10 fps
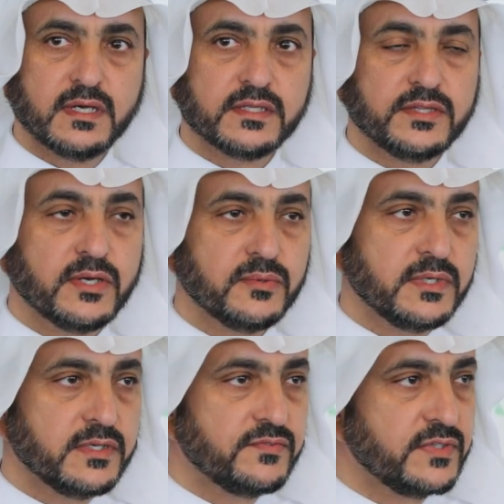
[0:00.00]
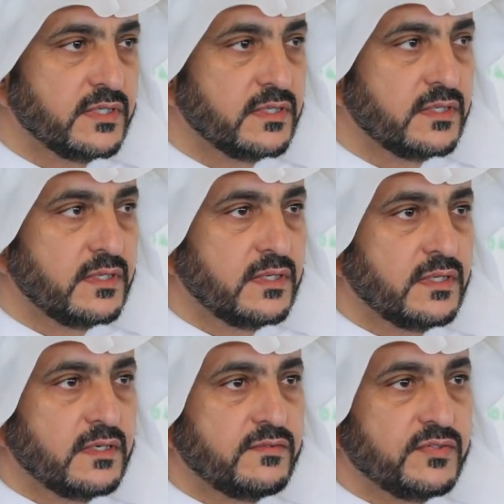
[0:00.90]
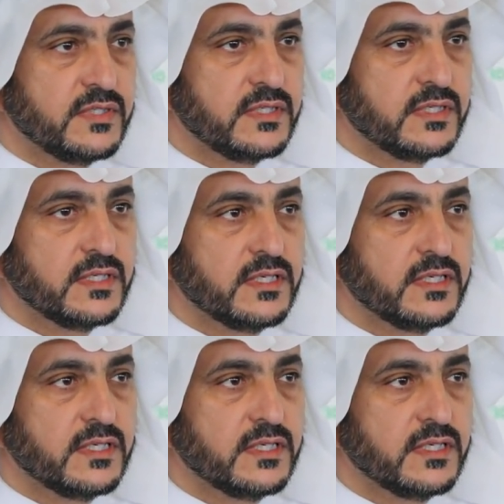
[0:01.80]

الدولي في في